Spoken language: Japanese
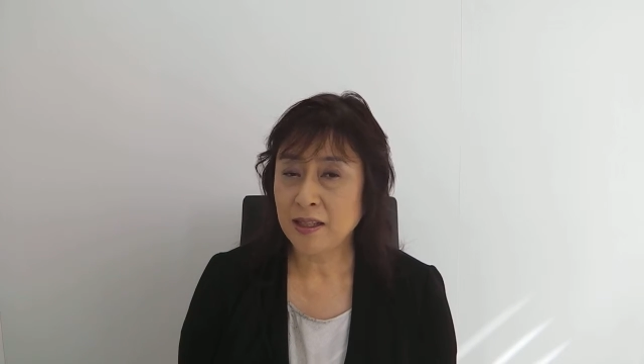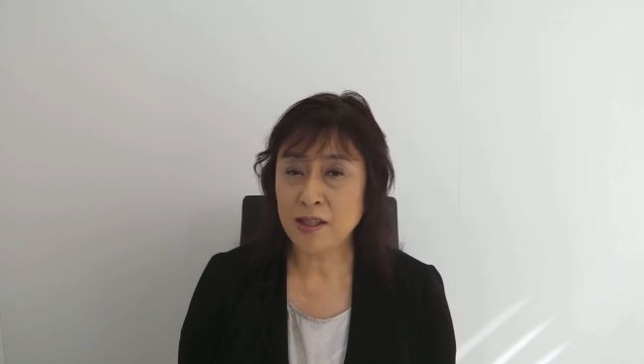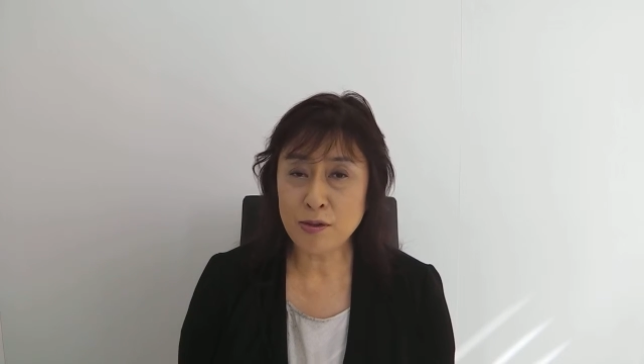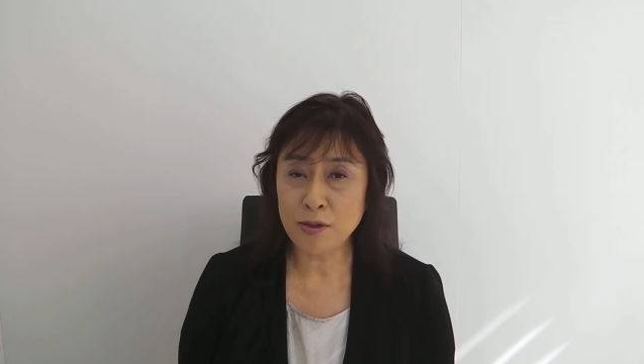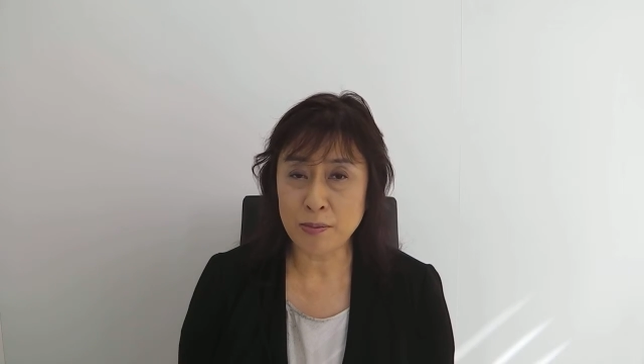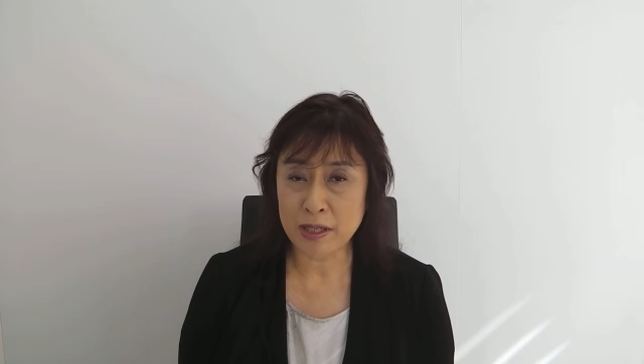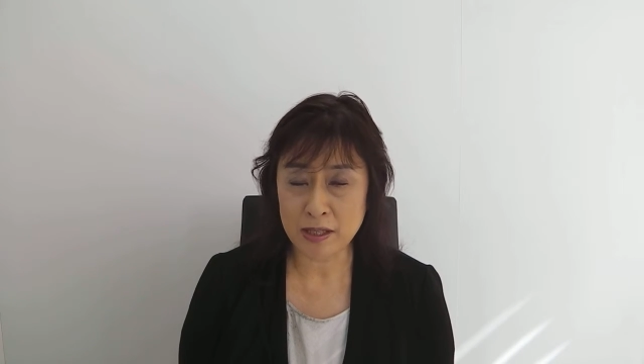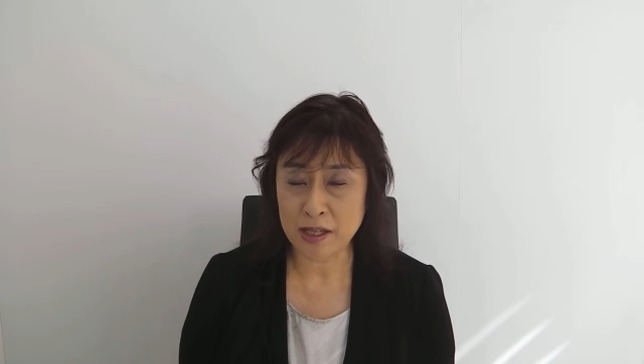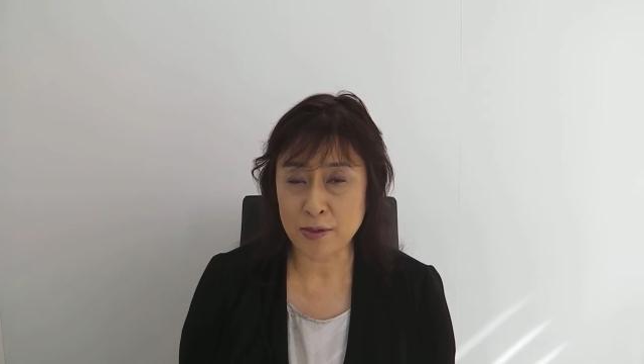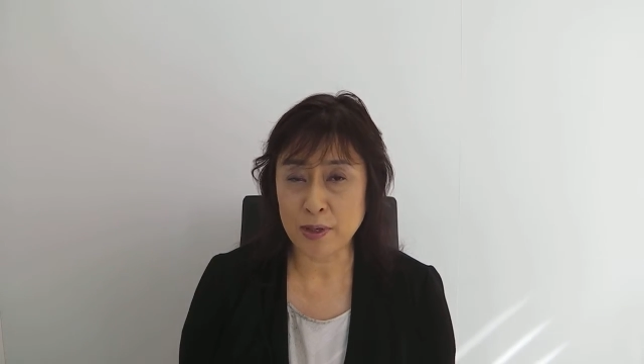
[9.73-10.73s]
今日の
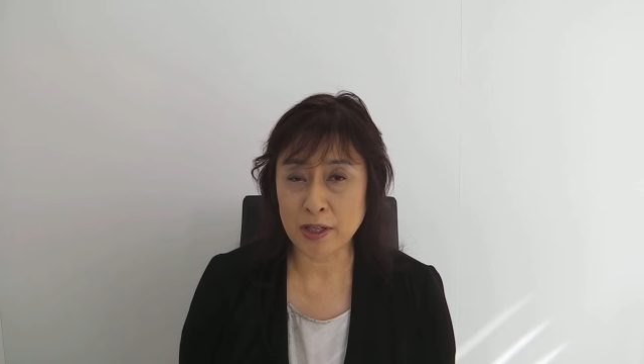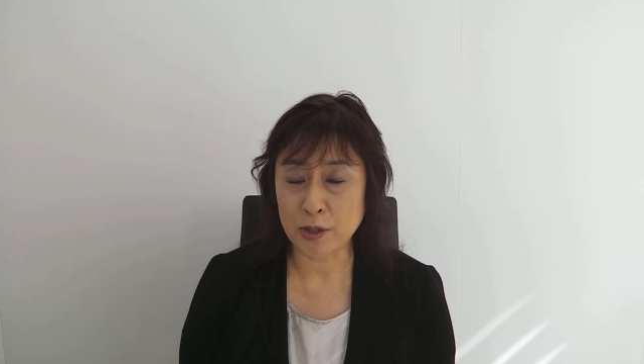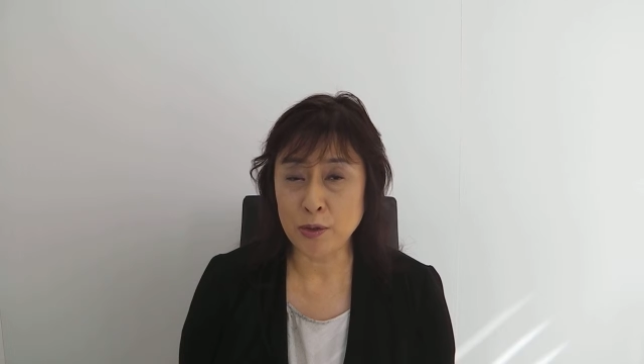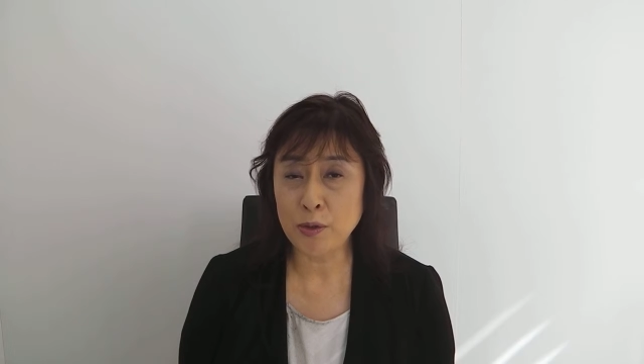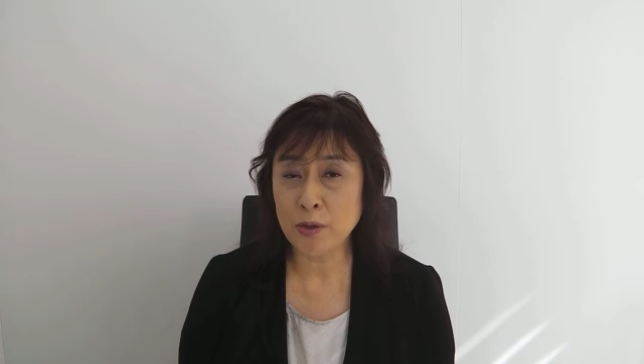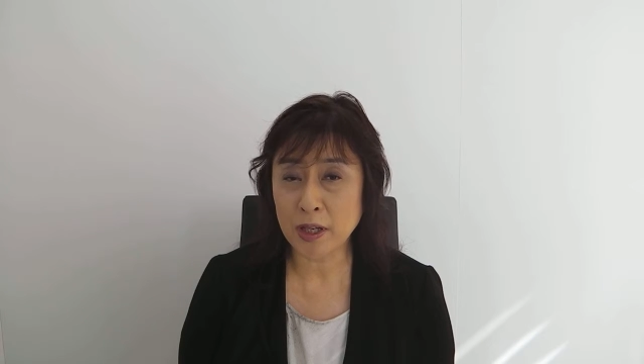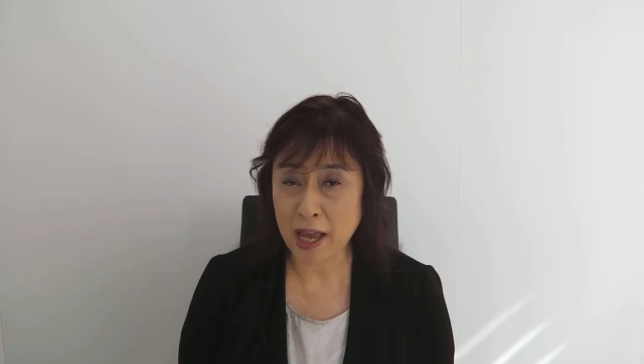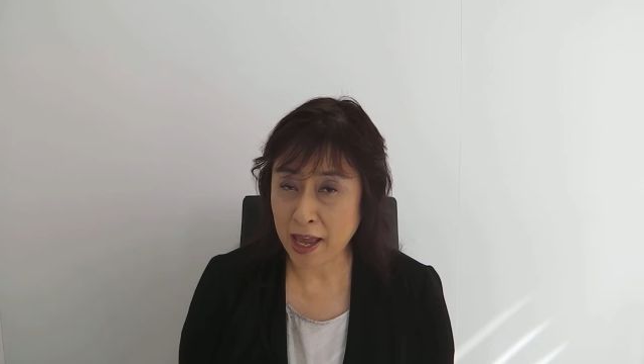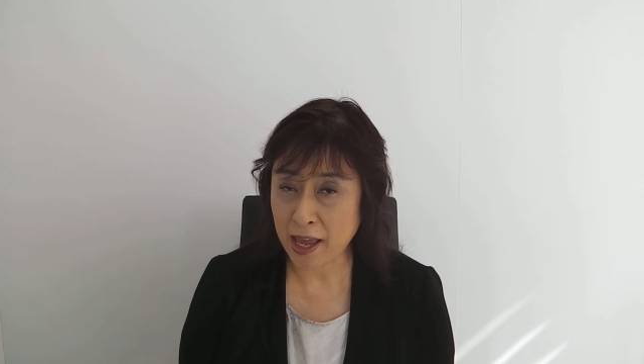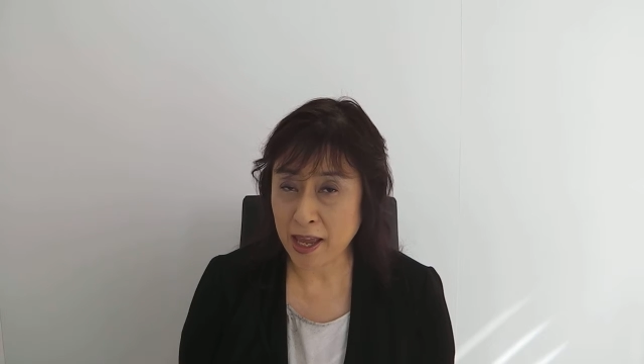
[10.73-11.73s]
メッセージは休
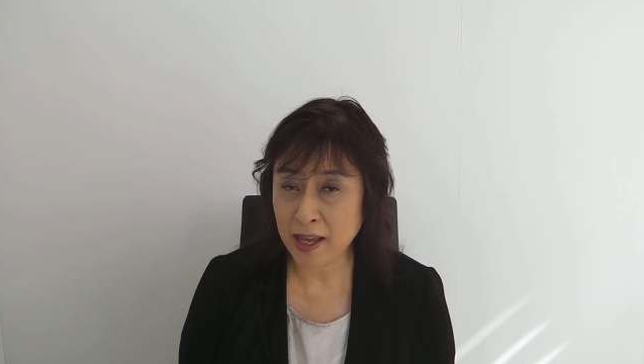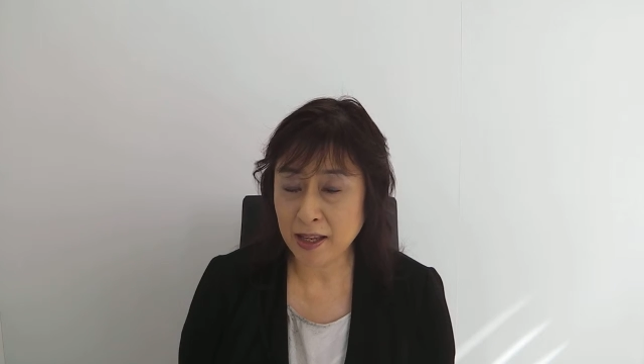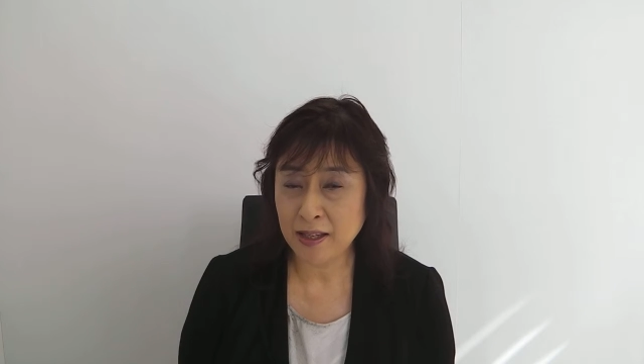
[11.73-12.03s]
憩。